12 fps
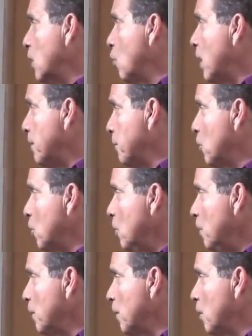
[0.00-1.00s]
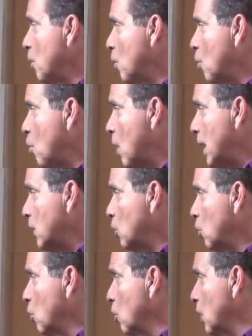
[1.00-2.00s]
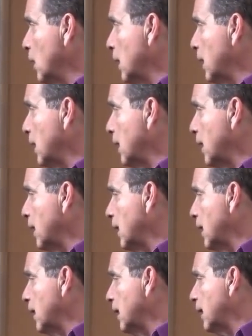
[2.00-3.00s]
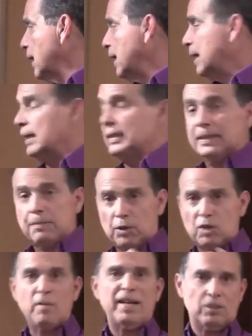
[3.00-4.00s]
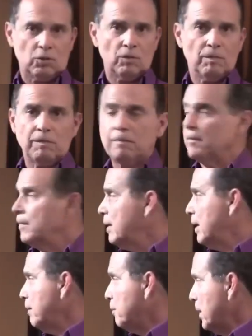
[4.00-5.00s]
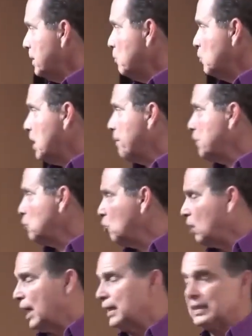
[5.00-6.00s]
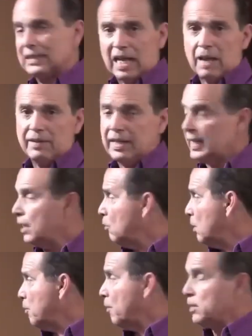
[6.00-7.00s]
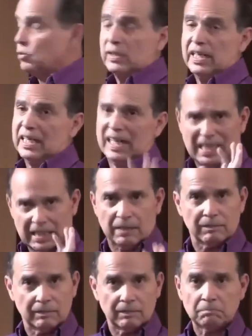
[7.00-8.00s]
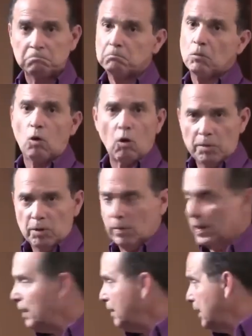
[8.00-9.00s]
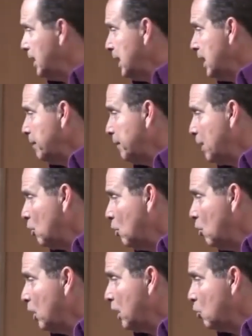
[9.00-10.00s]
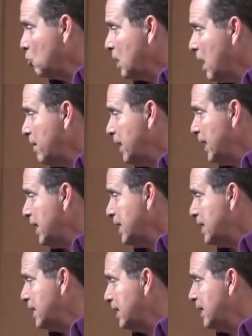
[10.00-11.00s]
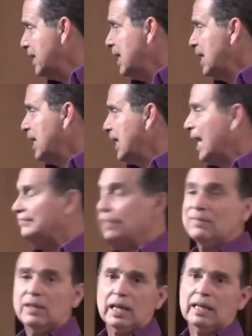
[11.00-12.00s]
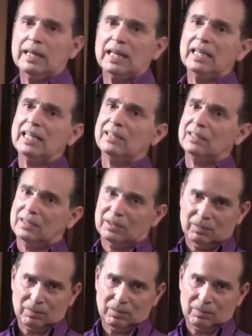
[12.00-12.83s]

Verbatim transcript: Viele Menschen wissen, dass ein fettleibiger Körper Fett enthält. Aber was sich im Fett befindet, ist ihnen oft unbekannt. Was genau im Fett enthalten ist, bleibt für viele ein Rätsel.